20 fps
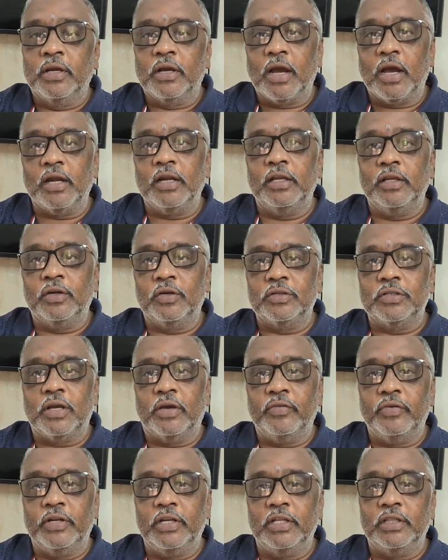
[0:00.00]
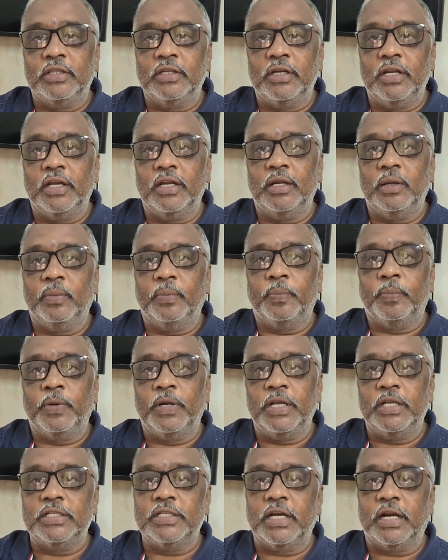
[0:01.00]
కానీ ఈరోజు అవినీతి లేని
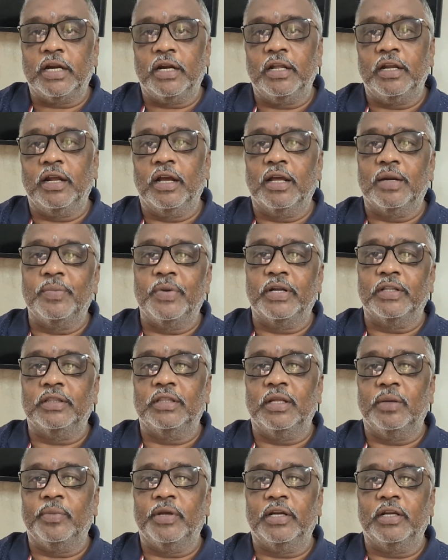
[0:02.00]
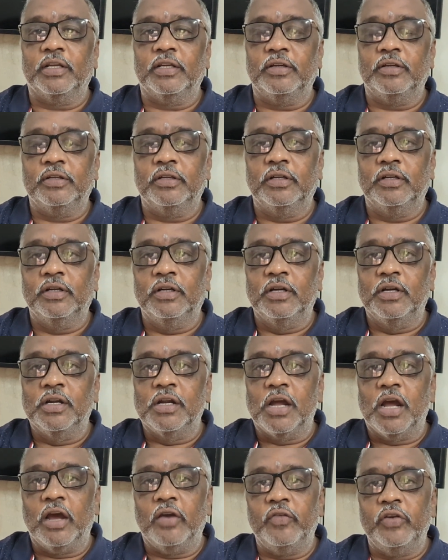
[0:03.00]
ప్లేస్ ఎక్కడైనా కనబడుతుందా మనకి
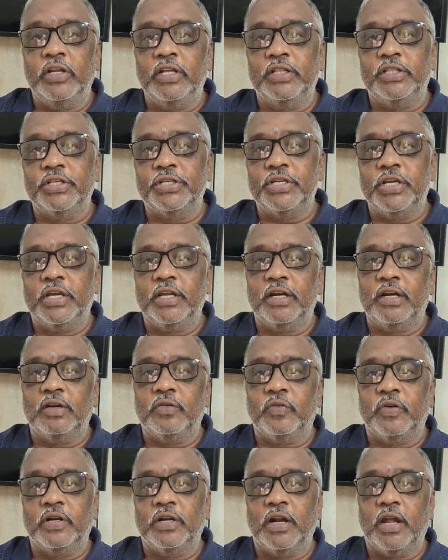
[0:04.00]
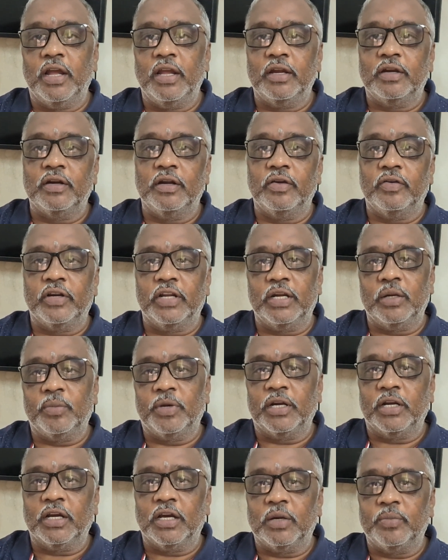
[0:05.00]
అవినీతి చేయనటువంటి నాయకుడు ఎవరైనా
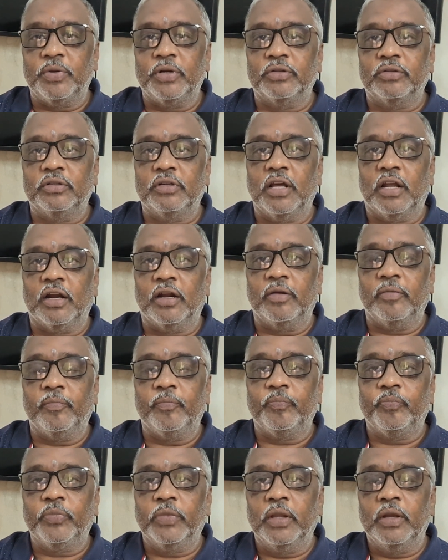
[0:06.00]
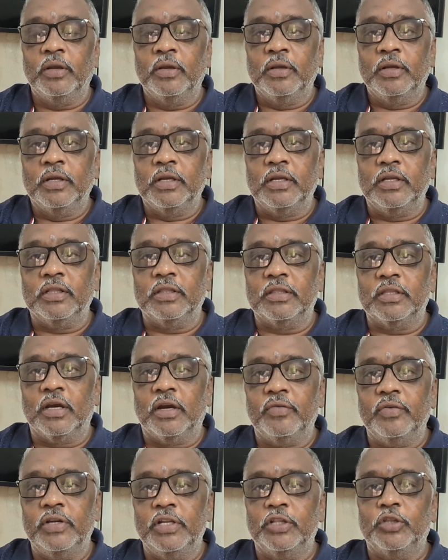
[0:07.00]
మనకు కనబడుతున్నారా ఇంత
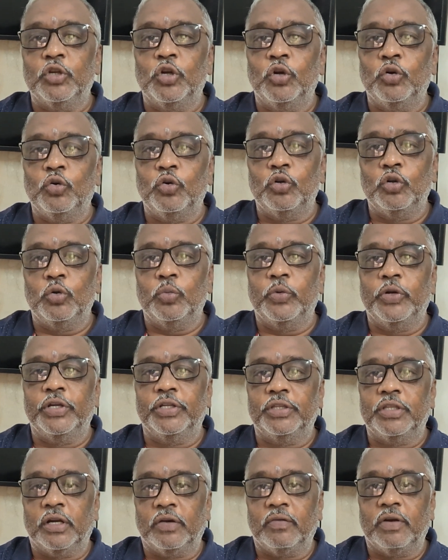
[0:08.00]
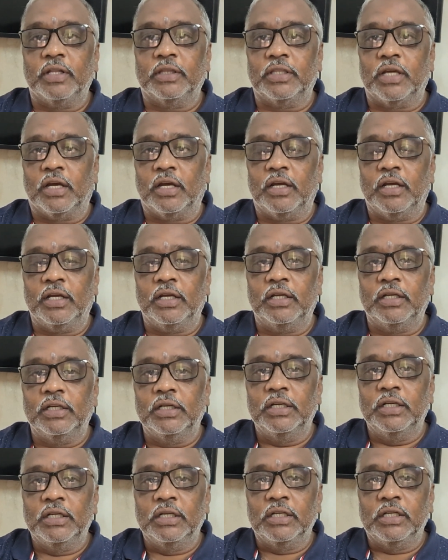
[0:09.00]
అవినీతిలో కూరుకుపోయిన తర్వాత
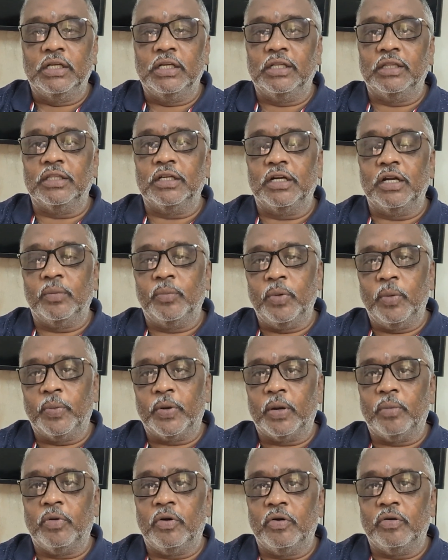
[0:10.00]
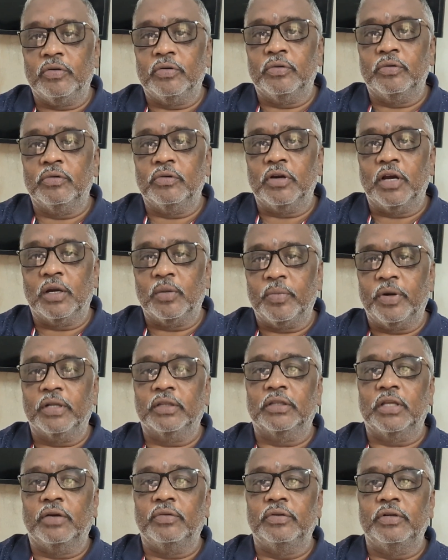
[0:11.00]
ఇంత డబ్బు ప్రభావం
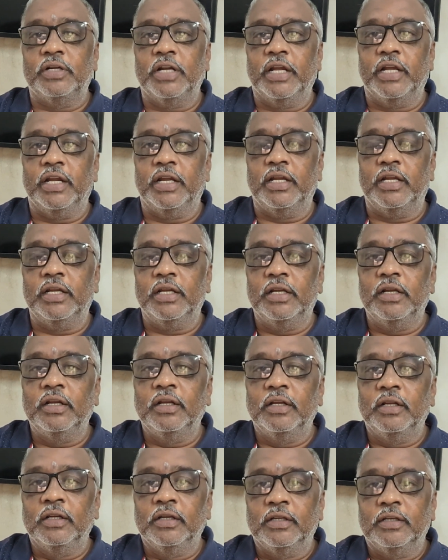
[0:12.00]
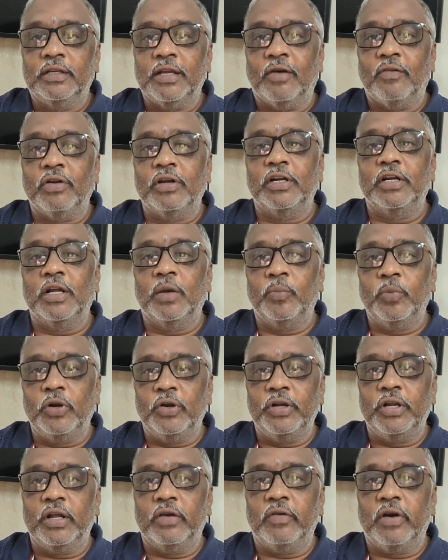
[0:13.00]
కనబడతా ఉంటే ఎవరికి
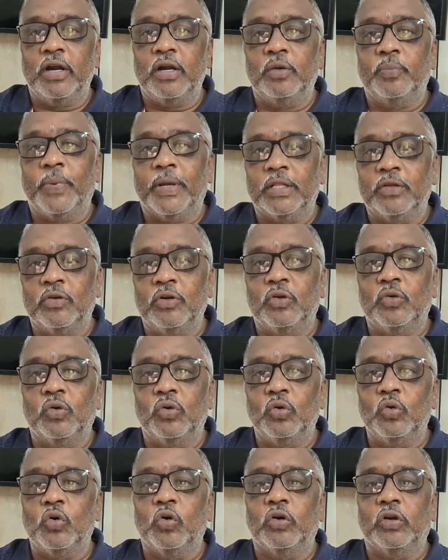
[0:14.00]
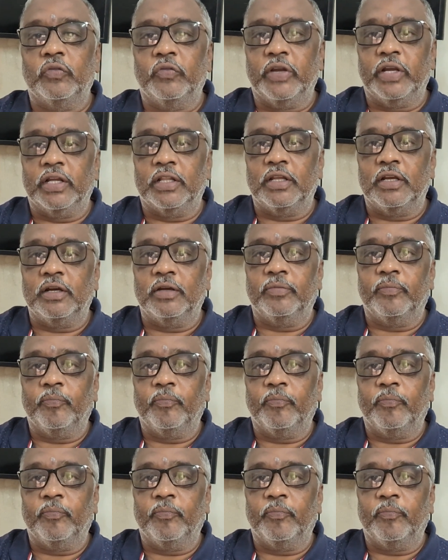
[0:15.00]
డబ్బులుంటే వాళ్ళు పదవులు కొనుక్కోవటమే కదా